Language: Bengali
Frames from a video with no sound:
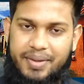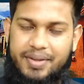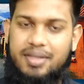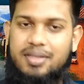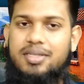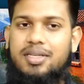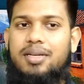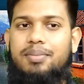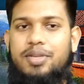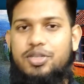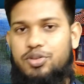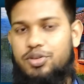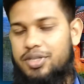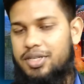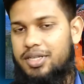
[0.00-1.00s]
মেটেরিয়ালসের
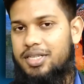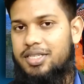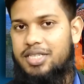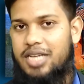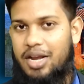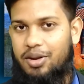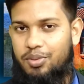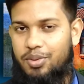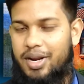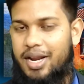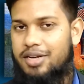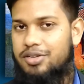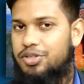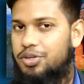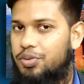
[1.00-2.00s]
বিসলিসিটি চেক করে
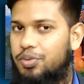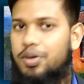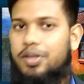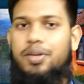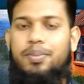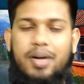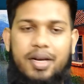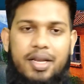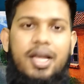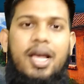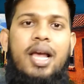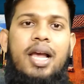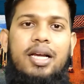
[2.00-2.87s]
এনশিওর করতে পারি